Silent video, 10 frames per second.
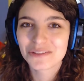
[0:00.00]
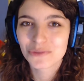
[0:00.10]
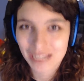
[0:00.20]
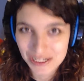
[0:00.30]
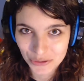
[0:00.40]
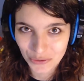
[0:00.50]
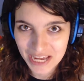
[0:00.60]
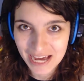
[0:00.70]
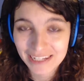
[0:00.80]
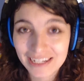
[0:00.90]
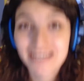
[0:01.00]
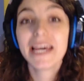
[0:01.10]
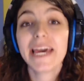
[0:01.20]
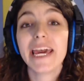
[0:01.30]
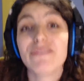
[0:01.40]
su Clash Royale
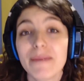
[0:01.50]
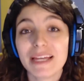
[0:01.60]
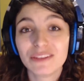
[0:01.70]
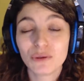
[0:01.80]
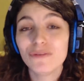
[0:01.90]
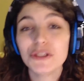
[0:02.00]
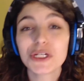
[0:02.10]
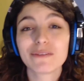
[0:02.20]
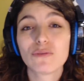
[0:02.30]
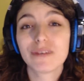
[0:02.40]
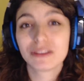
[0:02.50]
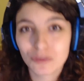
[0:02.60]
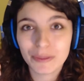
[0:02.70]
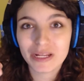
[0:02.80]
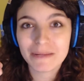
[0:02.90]
e vi metto il video che avevo
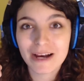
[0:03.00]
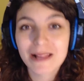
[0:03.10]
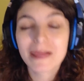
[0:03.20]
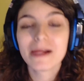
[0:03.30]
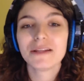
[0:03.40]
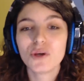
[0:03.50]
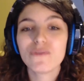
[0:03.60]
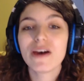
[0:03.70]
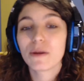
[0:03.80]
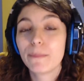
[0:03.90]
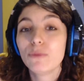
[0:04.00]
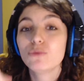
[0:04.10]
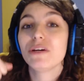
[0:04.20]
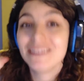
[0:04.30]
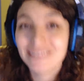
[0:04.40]
fatto prima dove ero
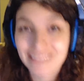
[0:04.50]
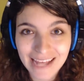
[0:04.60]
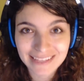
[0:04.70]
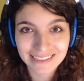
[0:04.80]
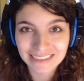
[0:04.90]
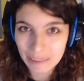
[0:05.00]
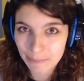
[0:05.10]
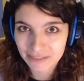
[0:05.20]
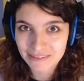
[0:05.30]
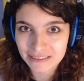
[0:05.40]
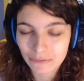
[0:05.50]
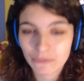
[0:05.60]
appunto in diretta nelle partite.